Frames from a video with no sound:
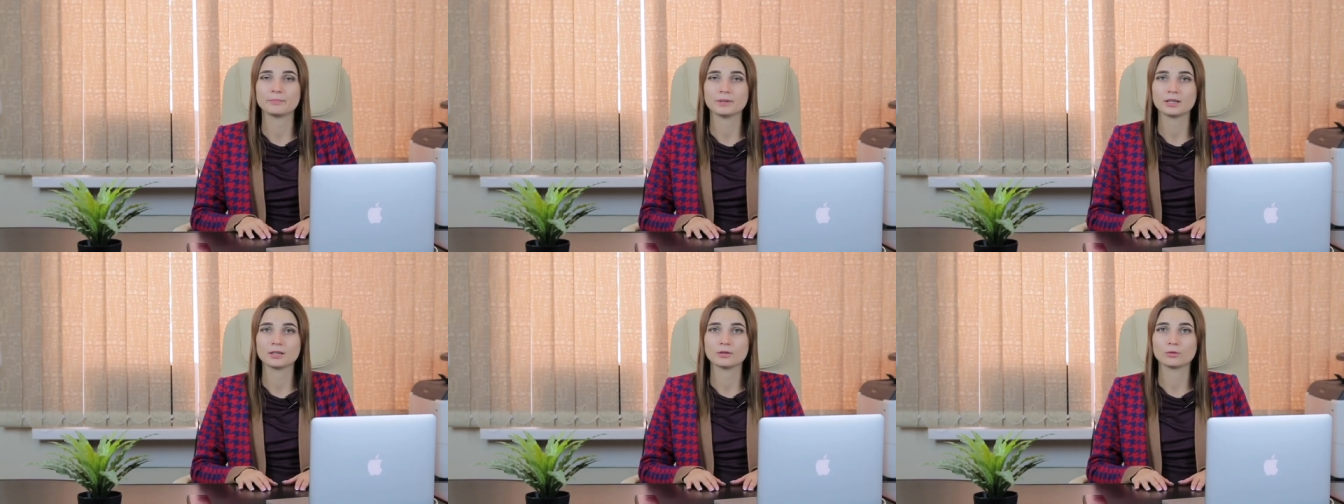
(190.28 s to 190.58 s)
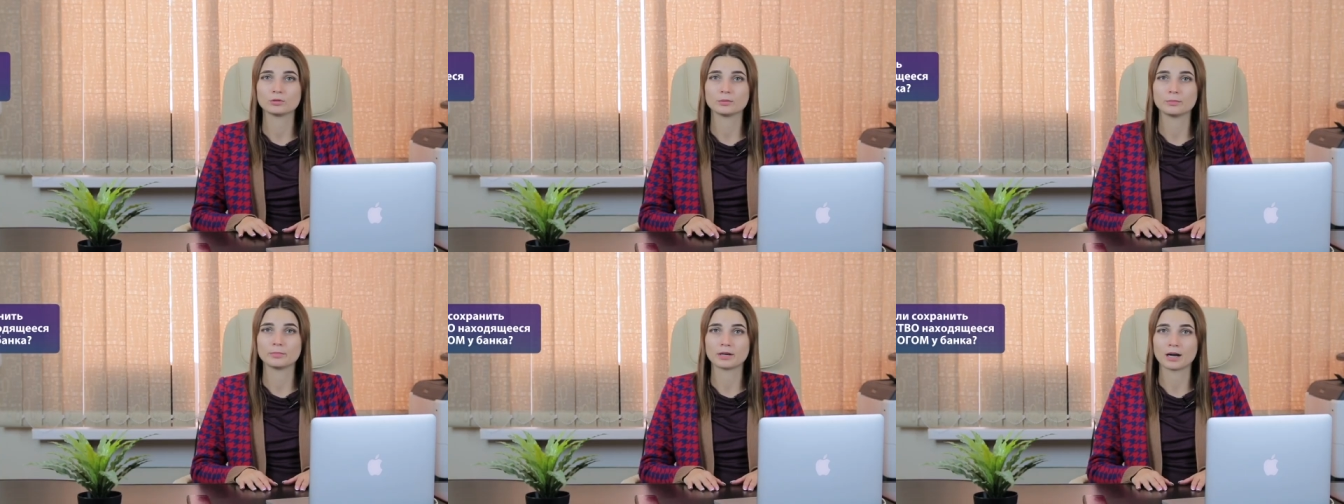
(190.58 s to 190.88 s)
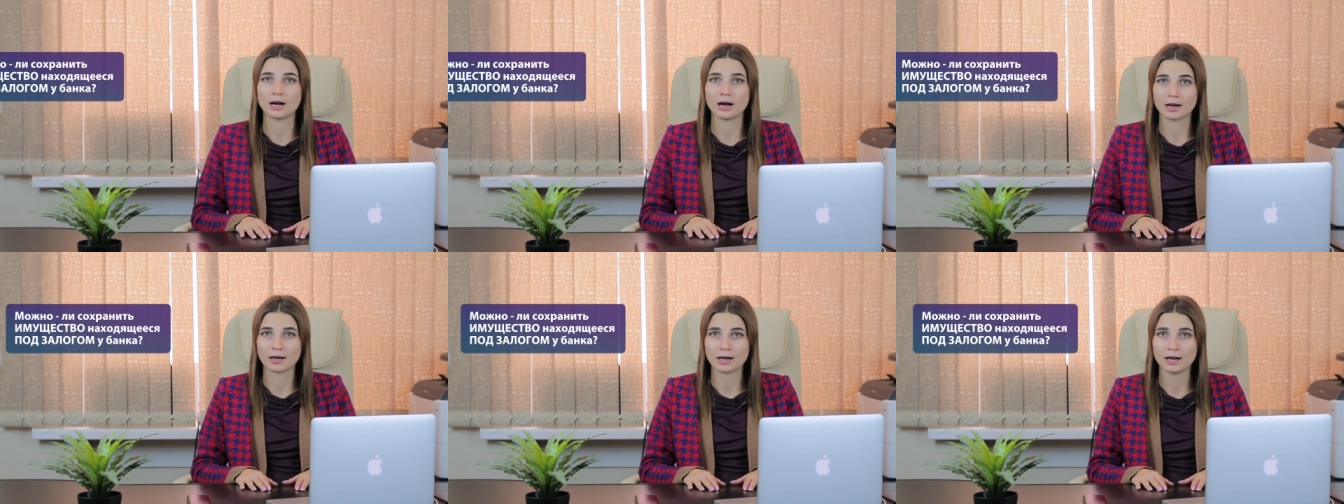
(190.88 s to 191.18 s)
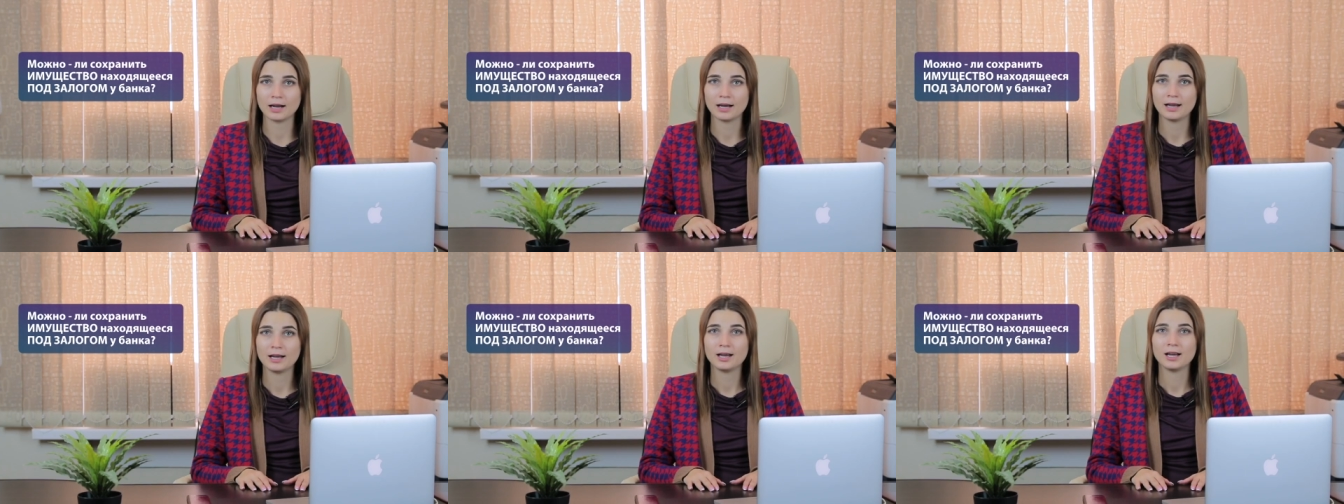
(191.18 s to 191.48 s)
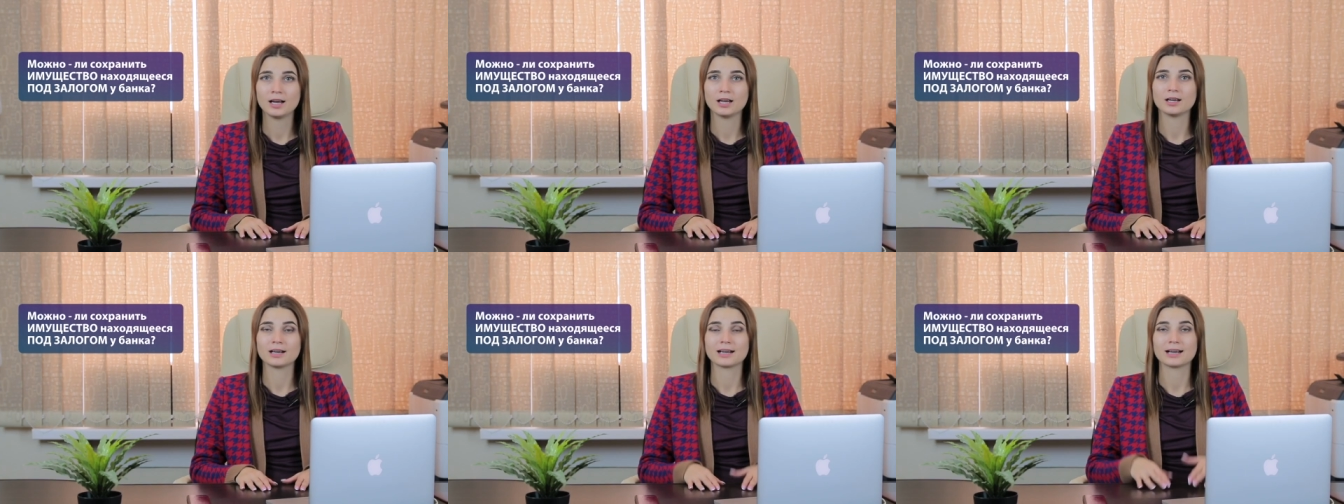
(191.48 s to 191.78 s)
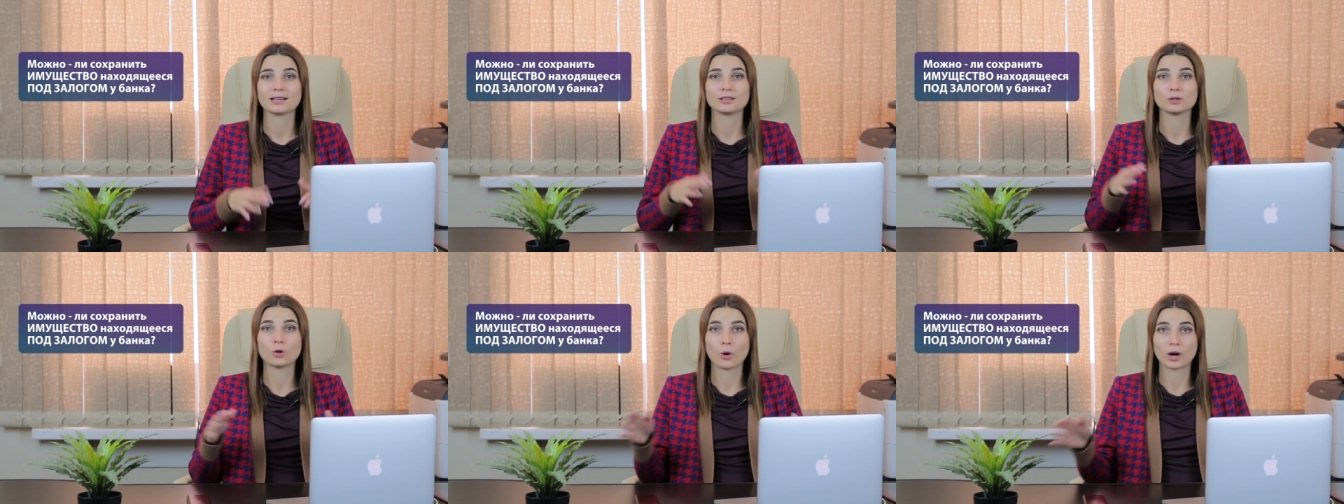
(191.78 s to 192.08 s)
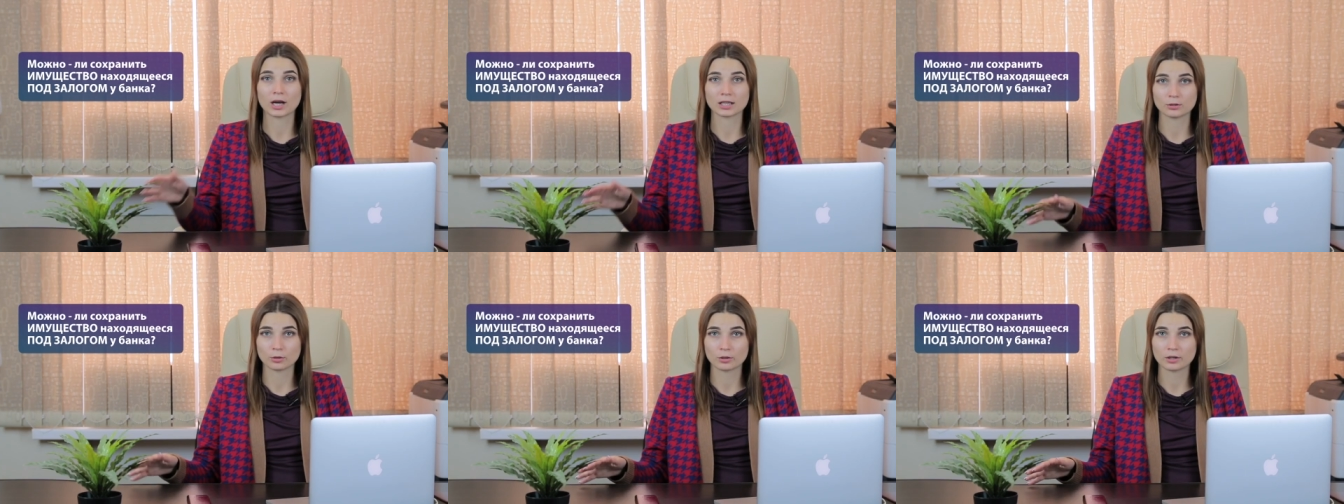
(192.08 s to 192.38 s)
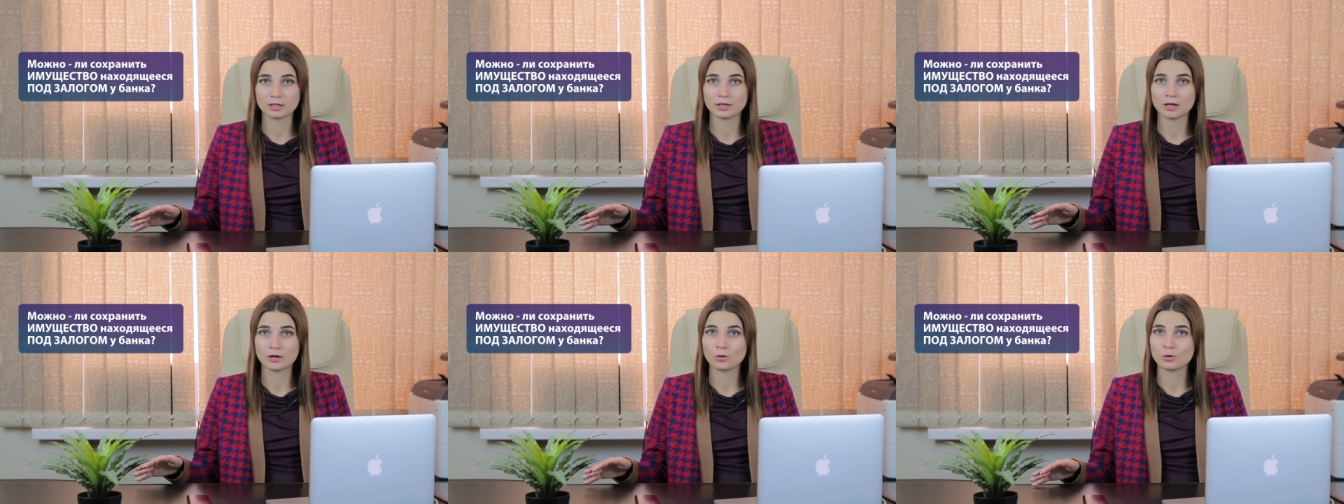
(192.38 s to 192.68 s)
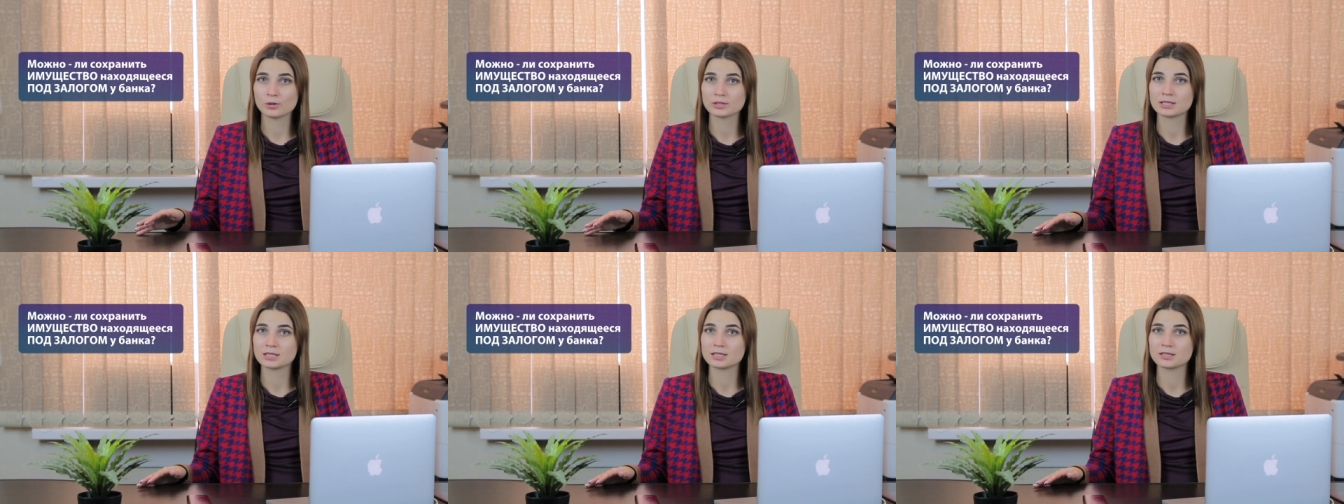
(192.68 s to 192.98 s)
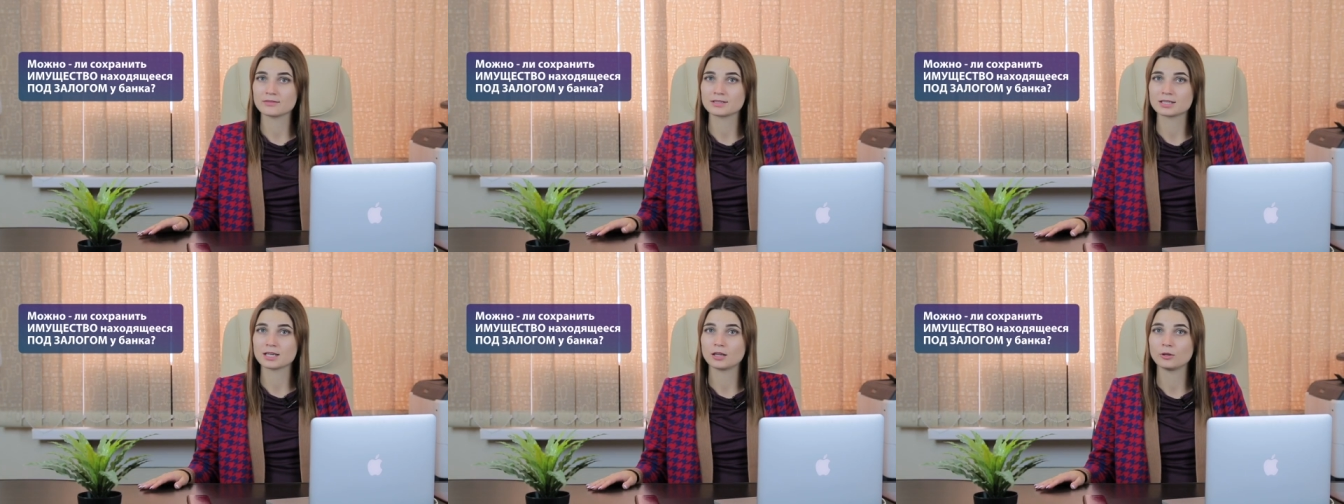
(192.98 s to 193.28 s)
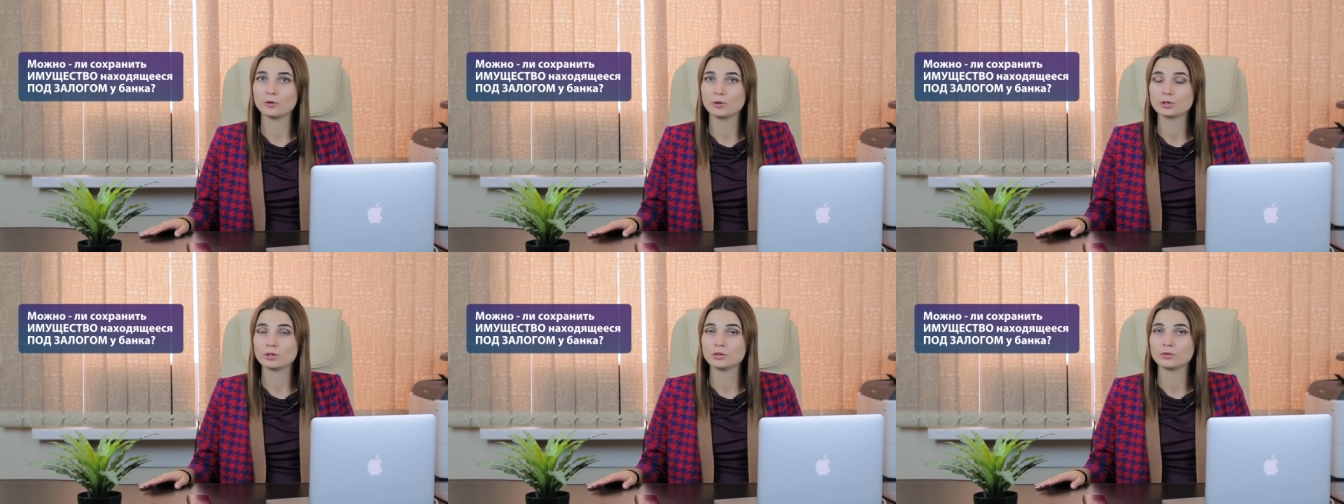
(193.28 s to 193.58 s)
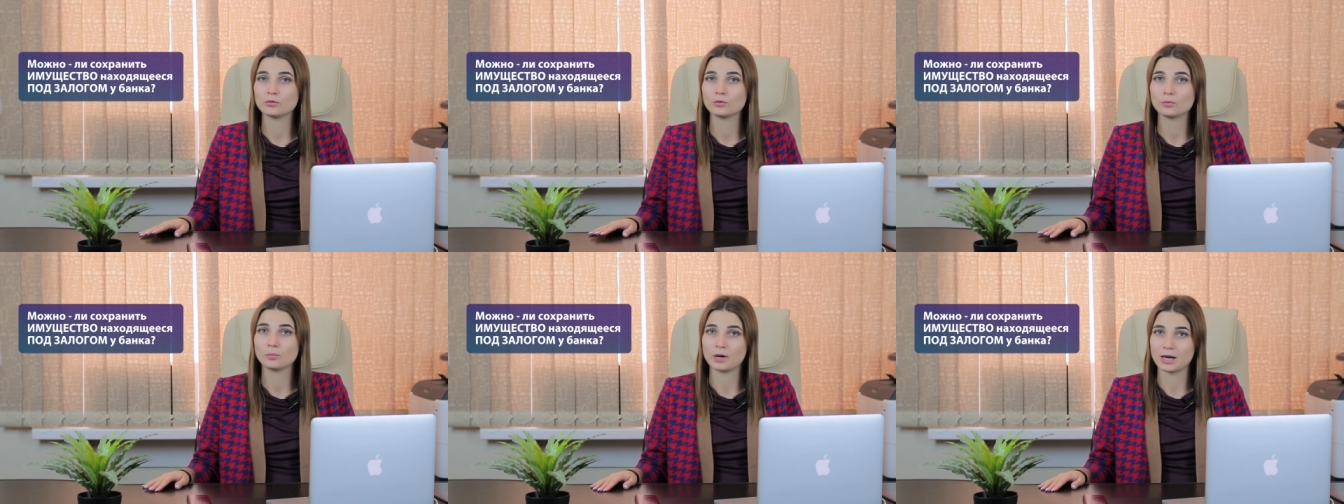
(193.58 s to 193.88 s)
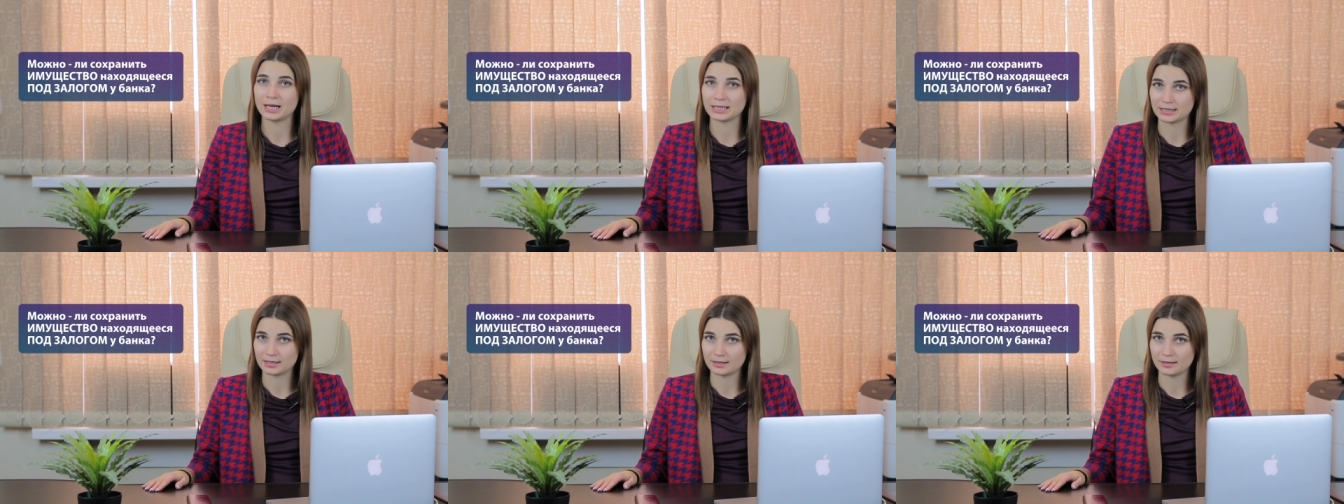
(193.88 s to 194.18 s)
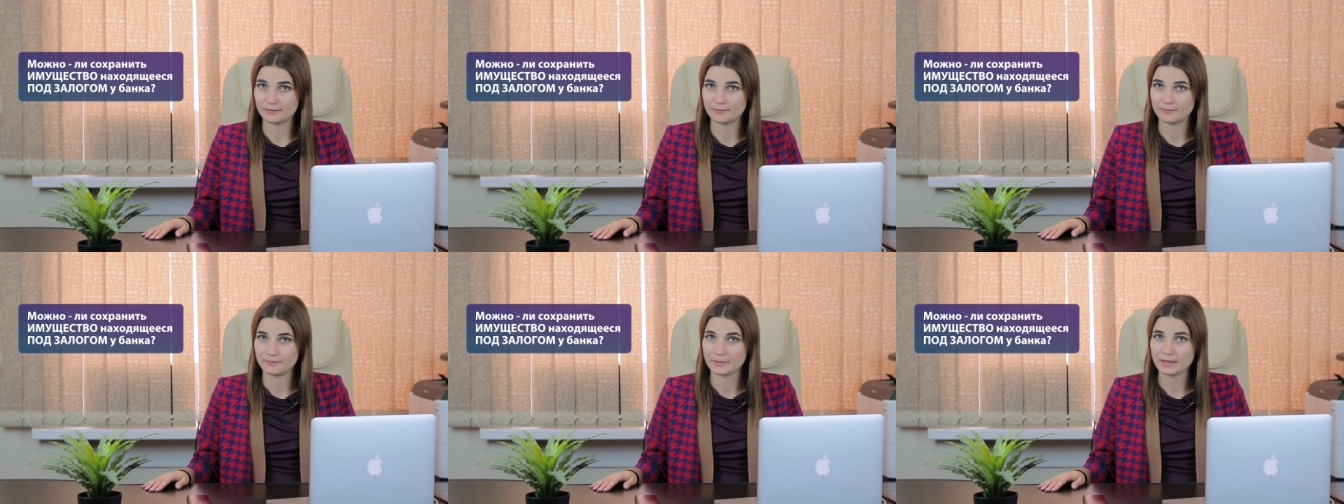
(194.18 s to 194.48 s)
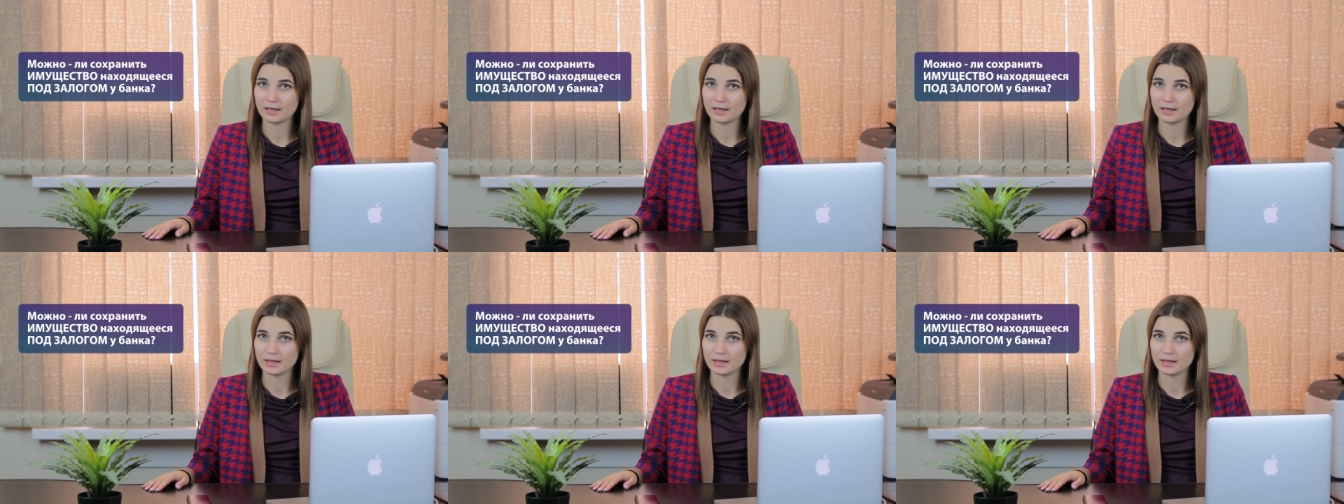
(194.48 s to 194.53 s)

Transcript: период брака, но которое находится в залоге у банка?